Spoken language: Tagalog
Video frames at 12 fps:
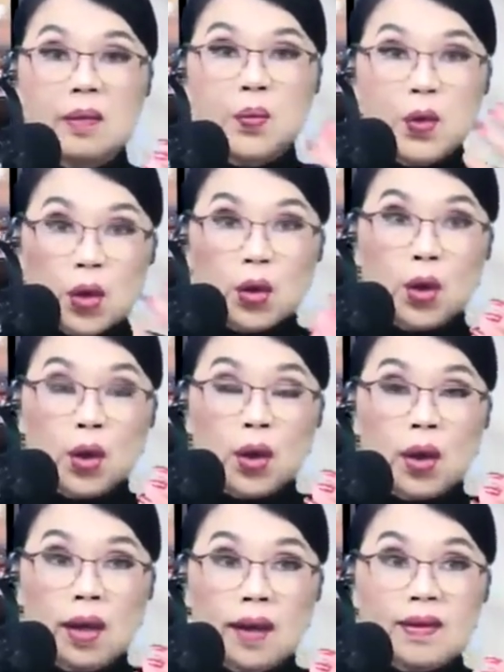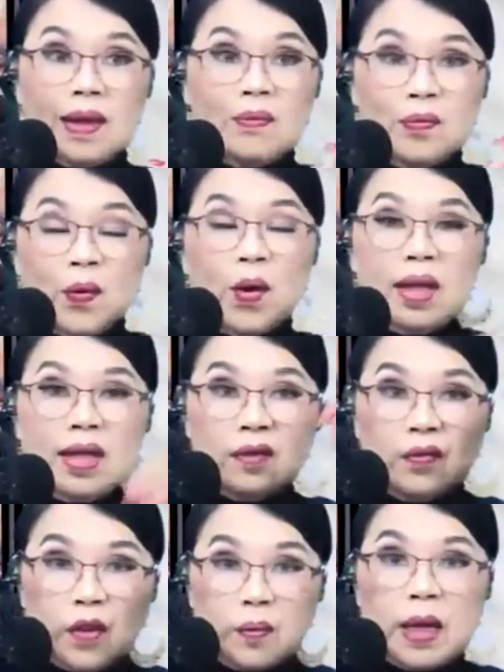Bucor the full
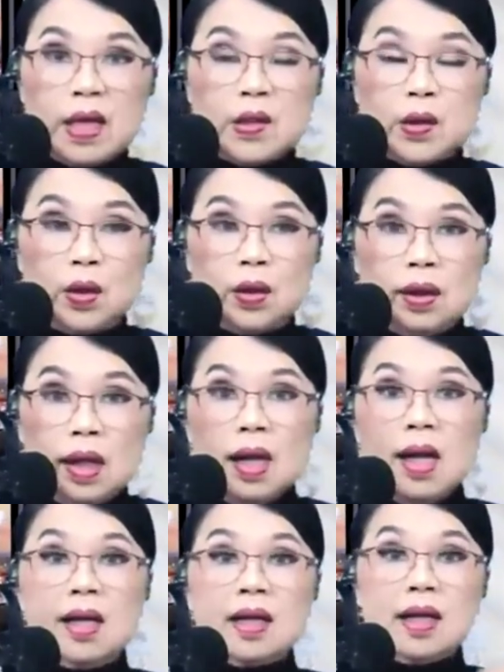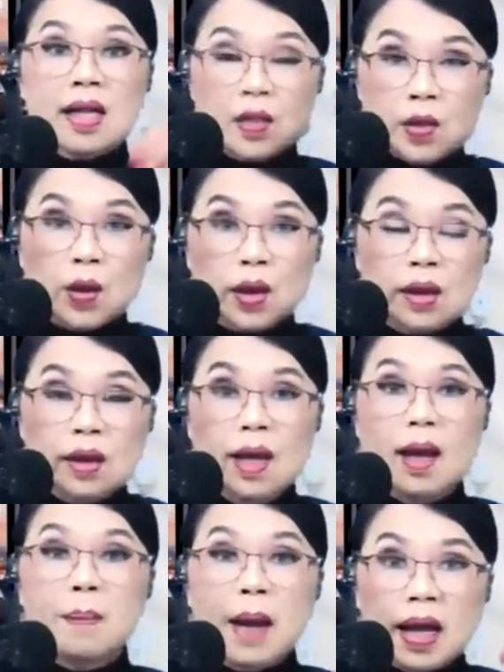information, reason,
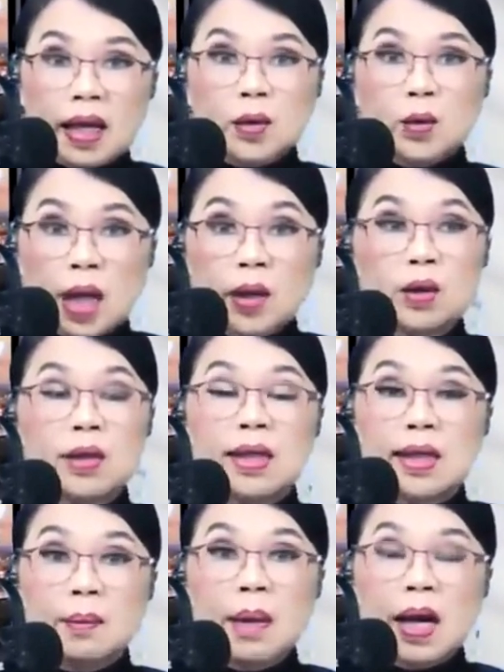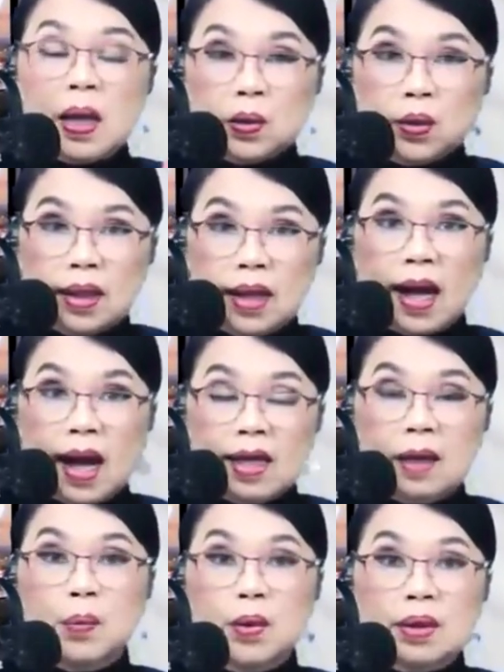bakit kayo hina, bakit nyo
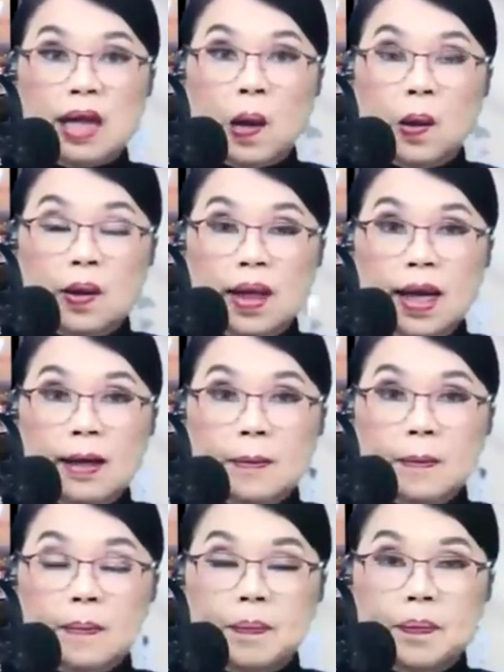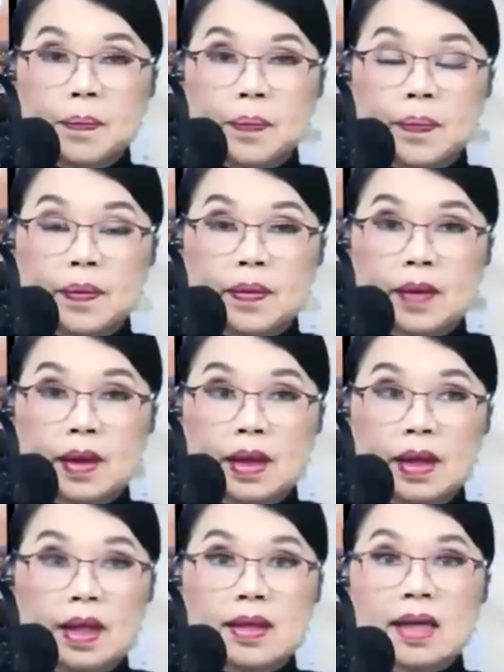hinahanap yung tao na yan?
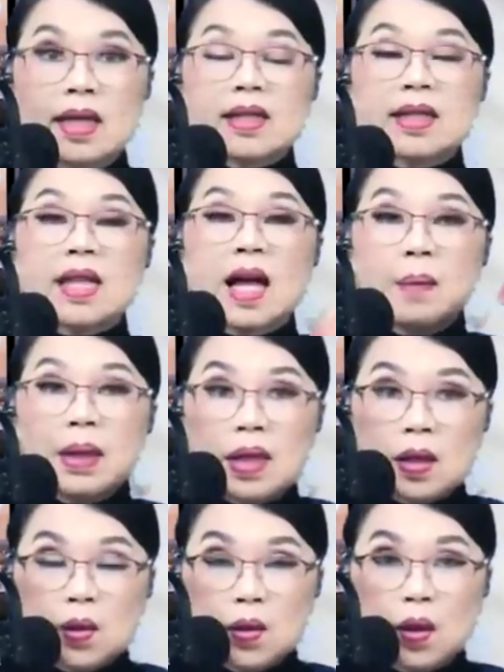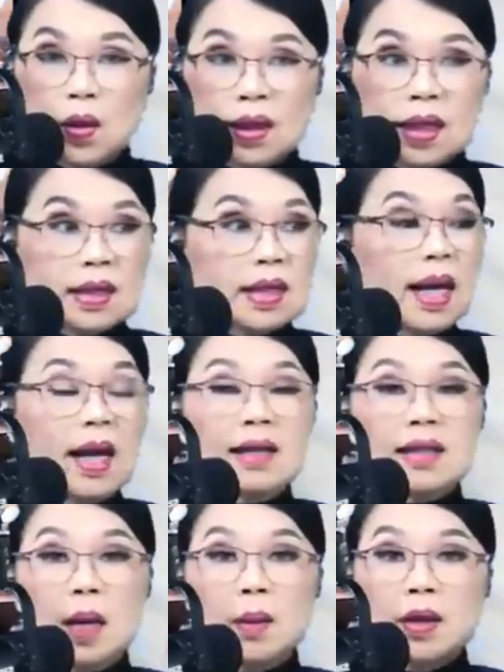Sana sinabi ninyo yon kasi ang
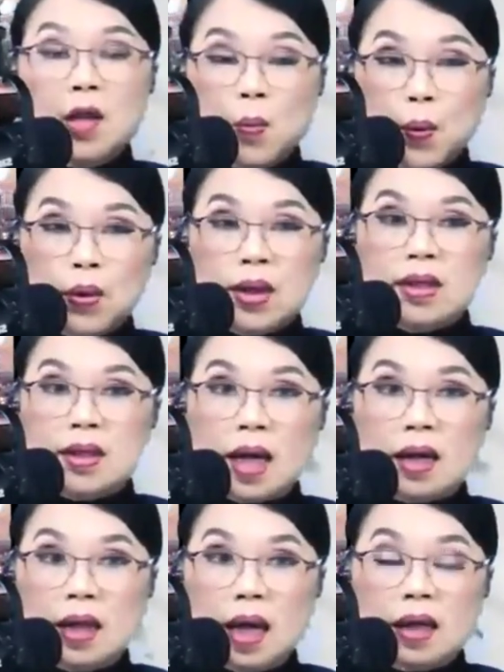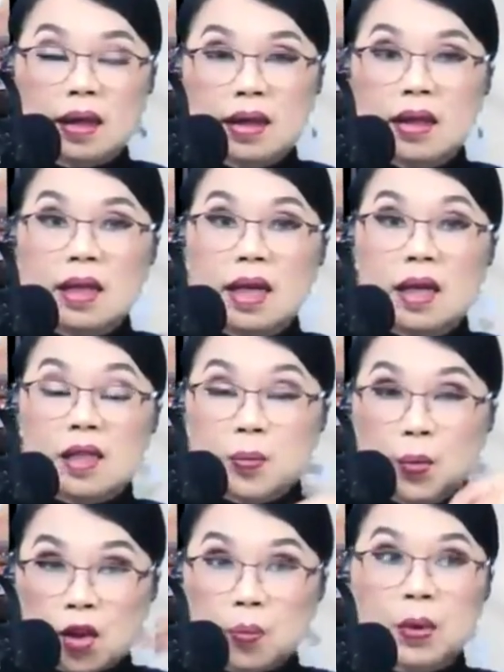sabi daw po ni Chaklag, ni uh,
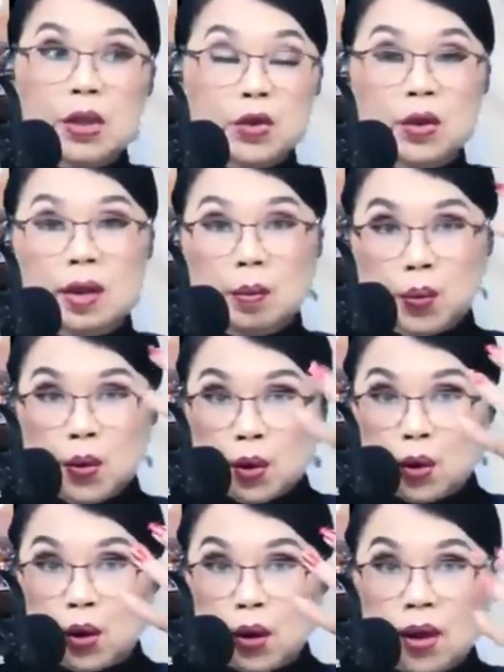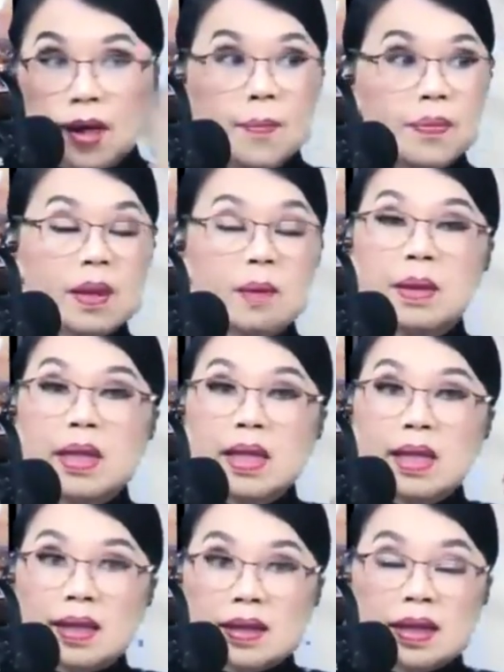spokesperson ng Bucor,
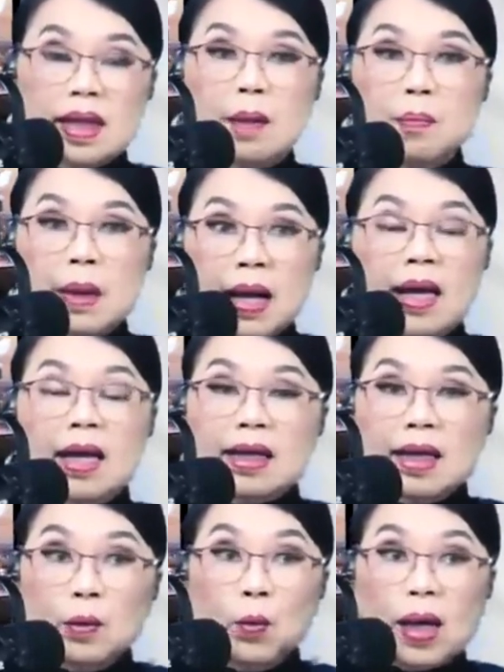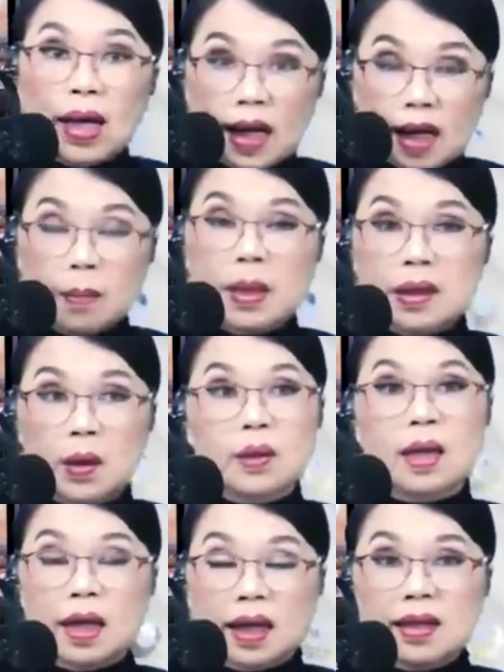binigyan sila ng pangalan, wala naman daw
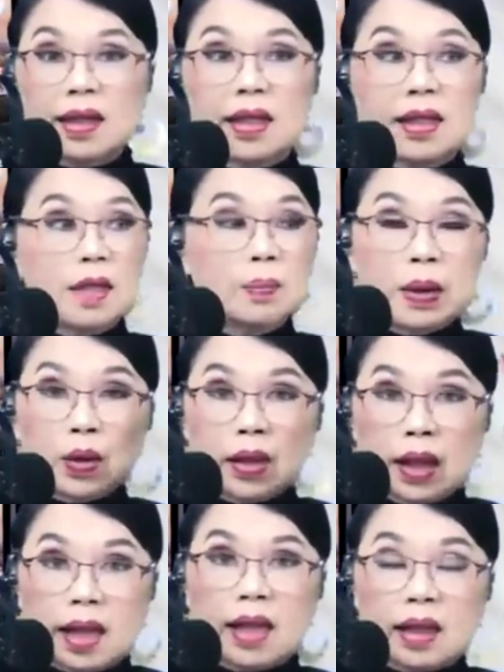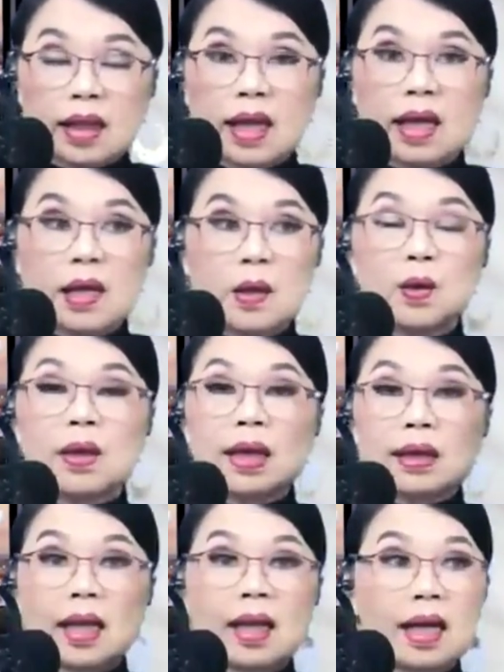talaga sila diyan. Pero natatandaan ninyo
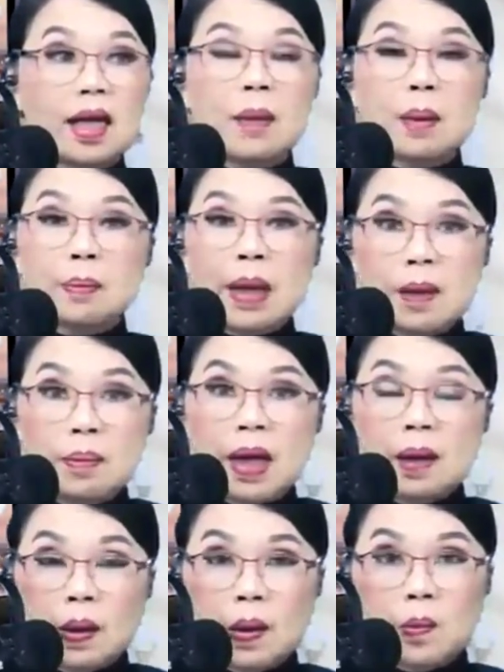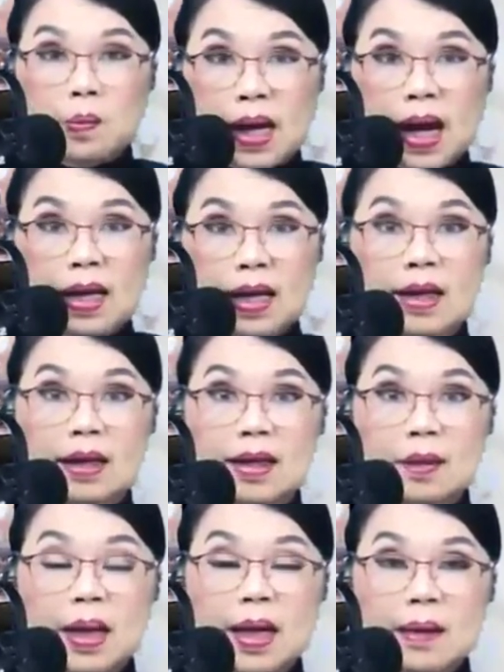na talaga namang paiba-iba yung pangalan,
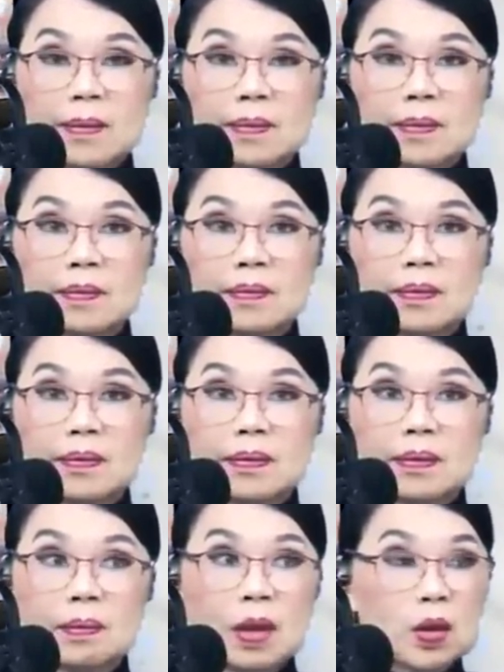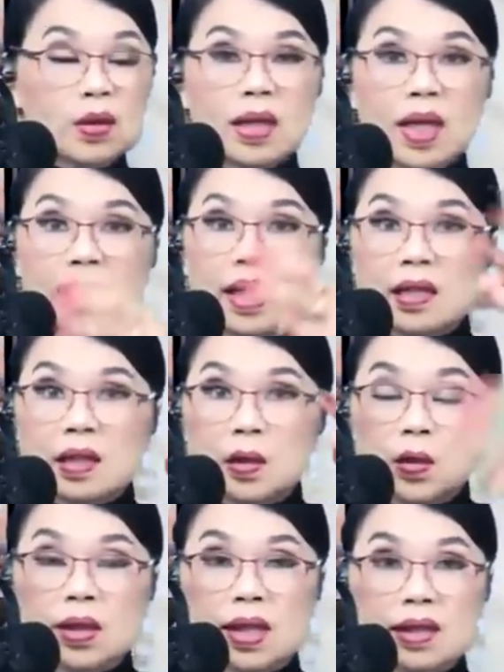di ba? Meron silang
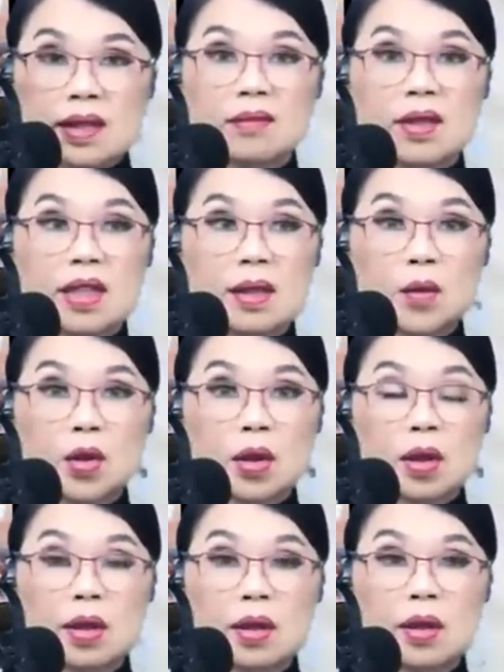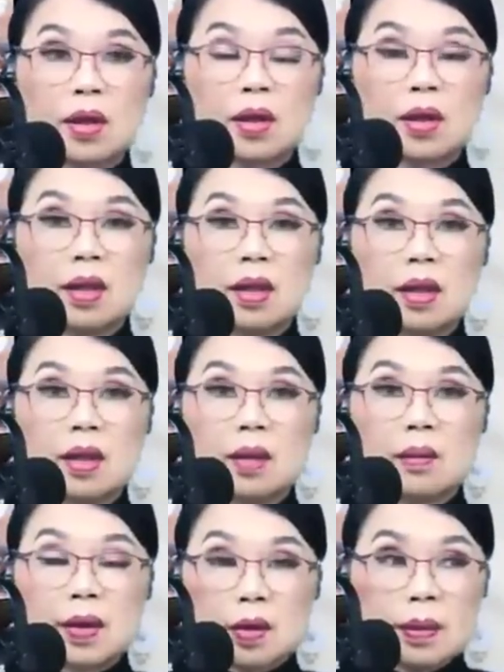na-secure na isang William Moore.
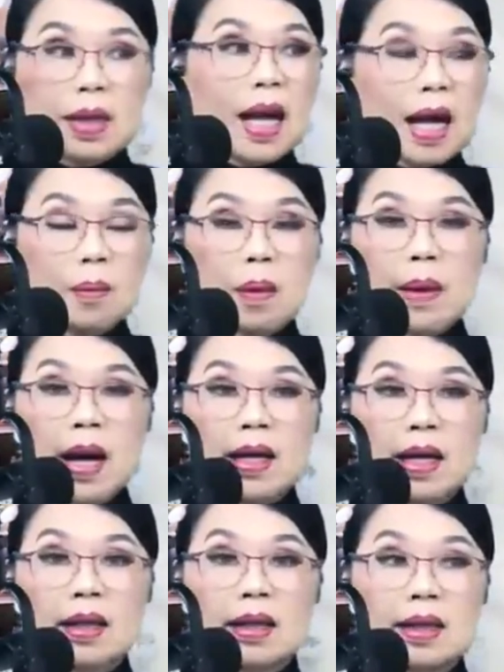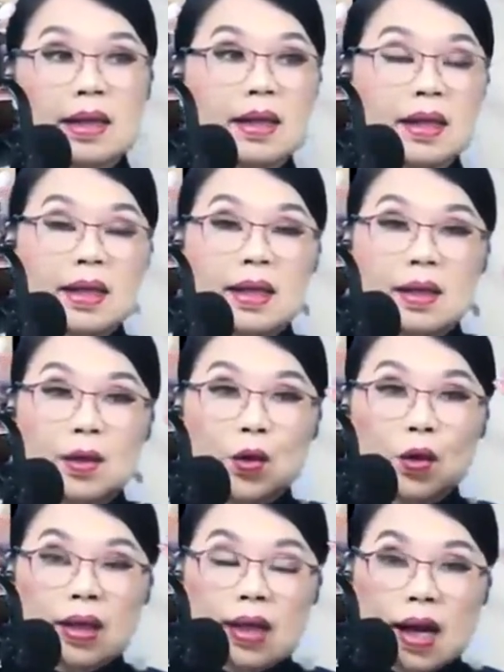Pero mga kababayan,
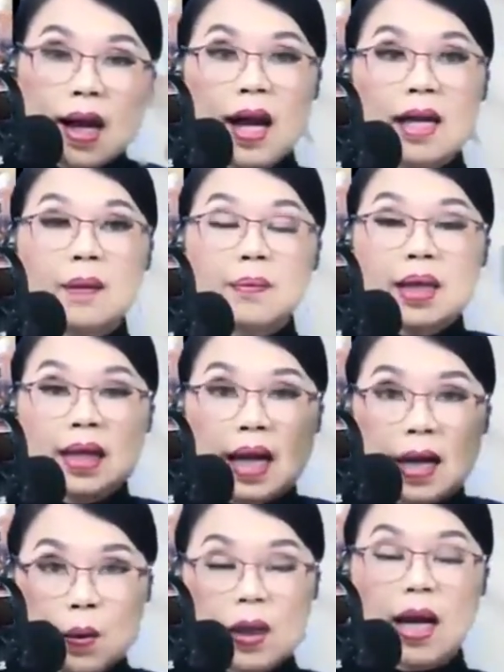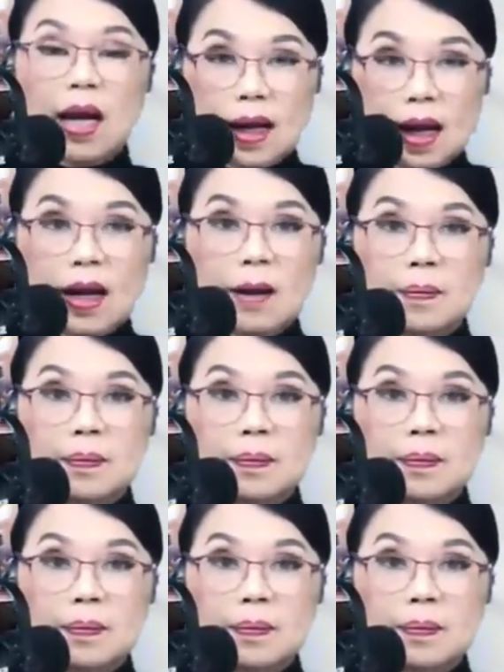yung hinahanap nila ay wala nga.